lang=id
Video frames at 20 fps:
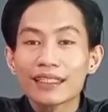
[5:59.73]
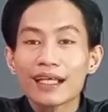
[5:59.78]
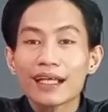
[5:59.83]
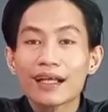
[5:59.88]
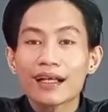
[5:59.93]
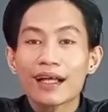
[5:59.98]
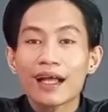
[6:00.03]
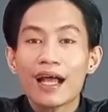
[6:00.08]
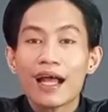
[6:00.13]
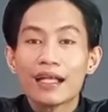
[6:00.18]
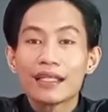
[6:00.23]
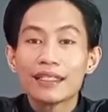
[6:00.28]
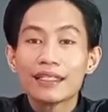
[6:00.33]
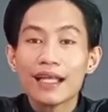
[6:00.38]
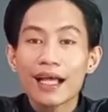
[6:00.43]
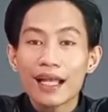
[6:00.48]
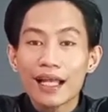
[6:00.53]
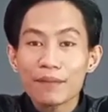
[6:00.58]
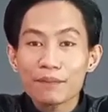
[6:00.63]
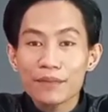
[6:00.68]
yang di
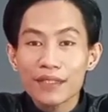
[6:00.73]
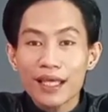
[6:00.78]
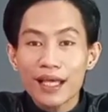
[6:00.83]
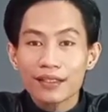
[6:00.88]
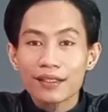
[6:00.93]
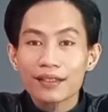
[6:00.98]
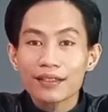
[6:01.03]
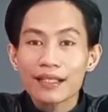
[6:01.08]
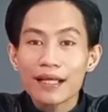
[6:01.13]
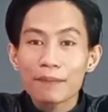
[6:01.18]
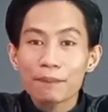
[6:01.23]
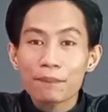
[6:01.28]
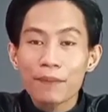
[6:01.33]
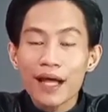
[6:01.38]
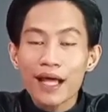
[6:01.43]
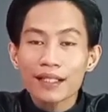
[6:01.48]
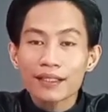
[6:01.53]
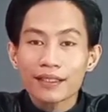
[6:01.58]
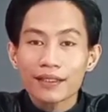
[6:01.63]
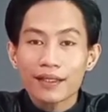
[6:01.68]
dalamnya
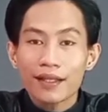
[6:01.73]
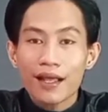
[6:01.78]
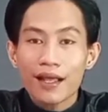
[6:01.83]
terdapat